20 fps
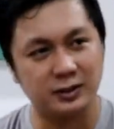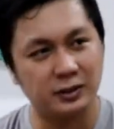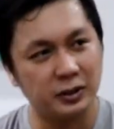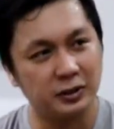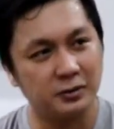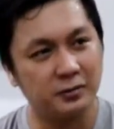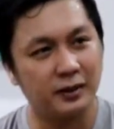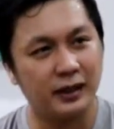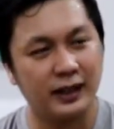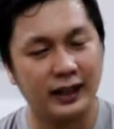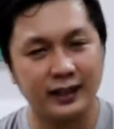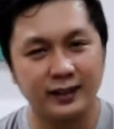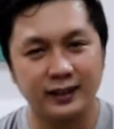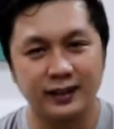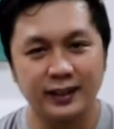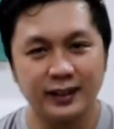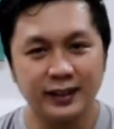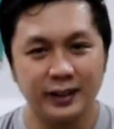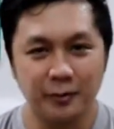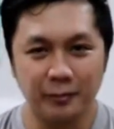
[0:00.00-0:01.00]
Swordman,
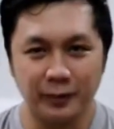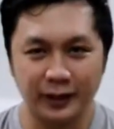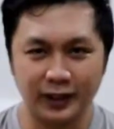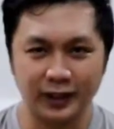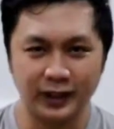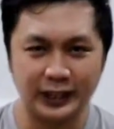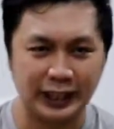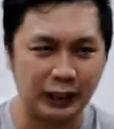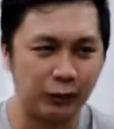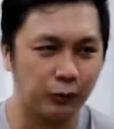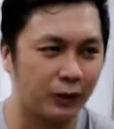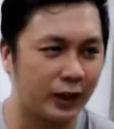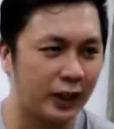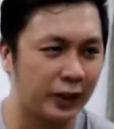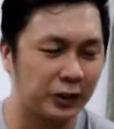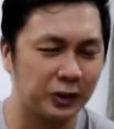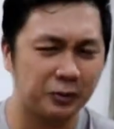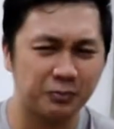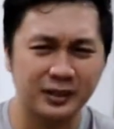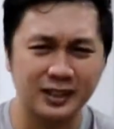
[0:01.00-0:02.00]
maging Great
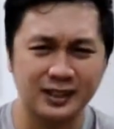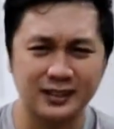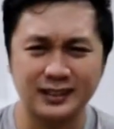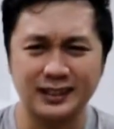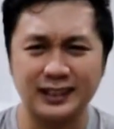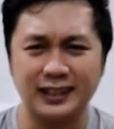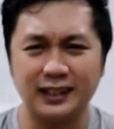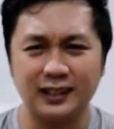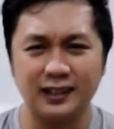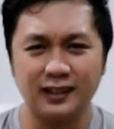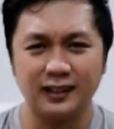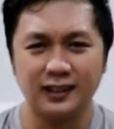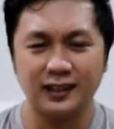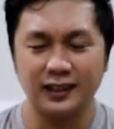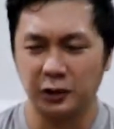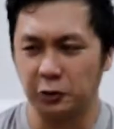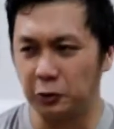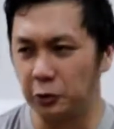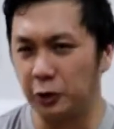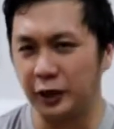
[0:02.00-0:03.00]
Warrior of the Sea,
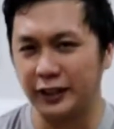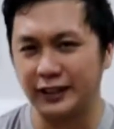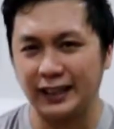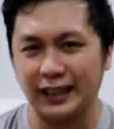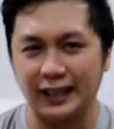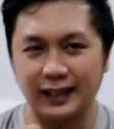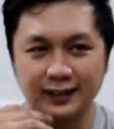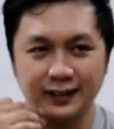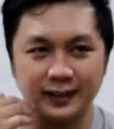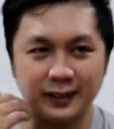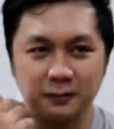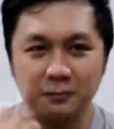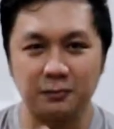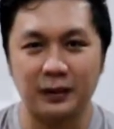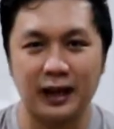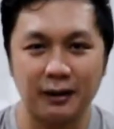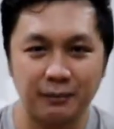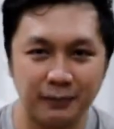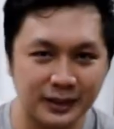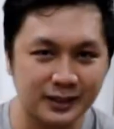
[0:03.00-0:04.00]
iguhit lahat ng
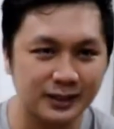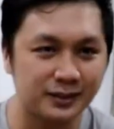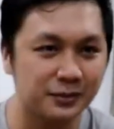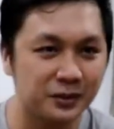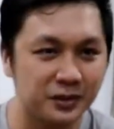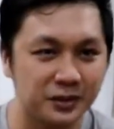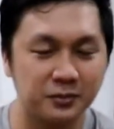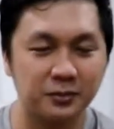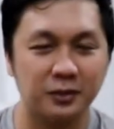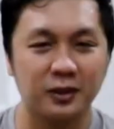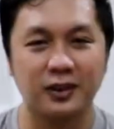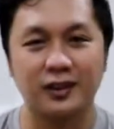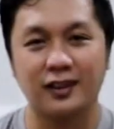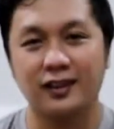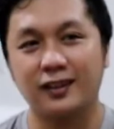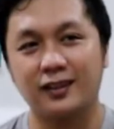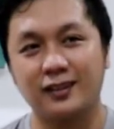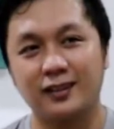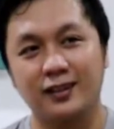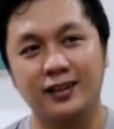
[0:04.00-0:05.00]
mapa sa buong
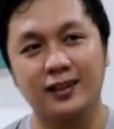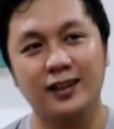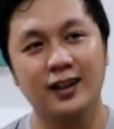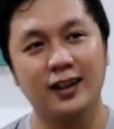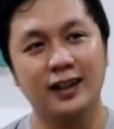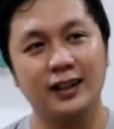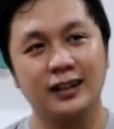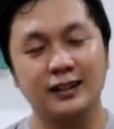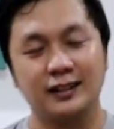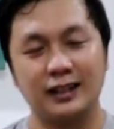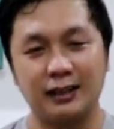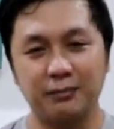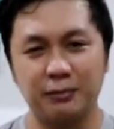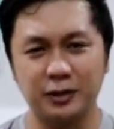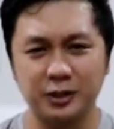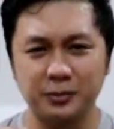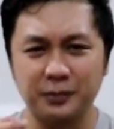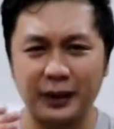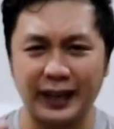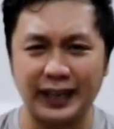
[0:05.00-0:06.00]
mundo,
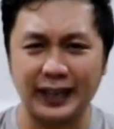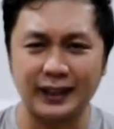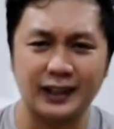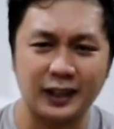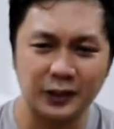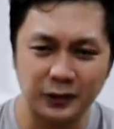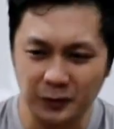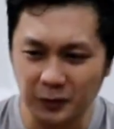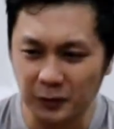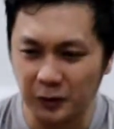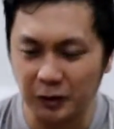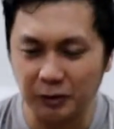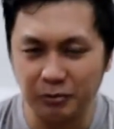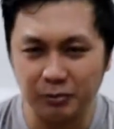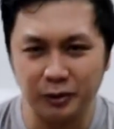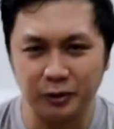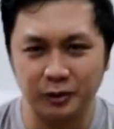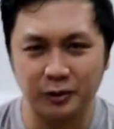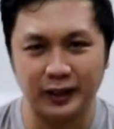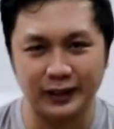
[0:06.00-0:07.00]
tapos makita yung All
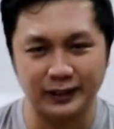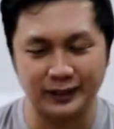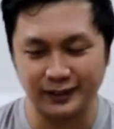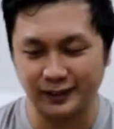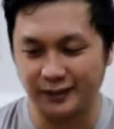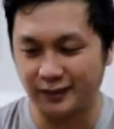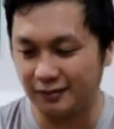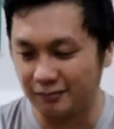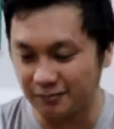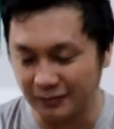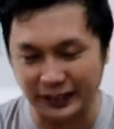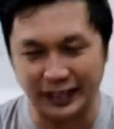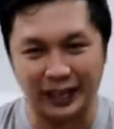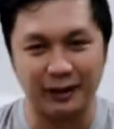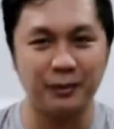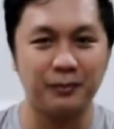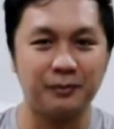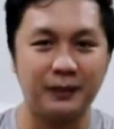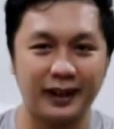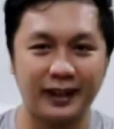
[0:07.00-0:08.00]
Blue at
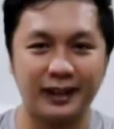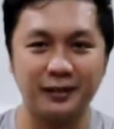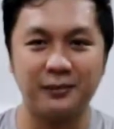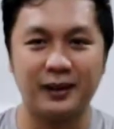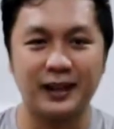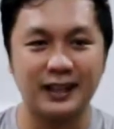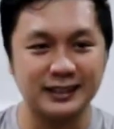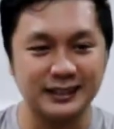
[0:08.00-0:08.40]
marami pang iba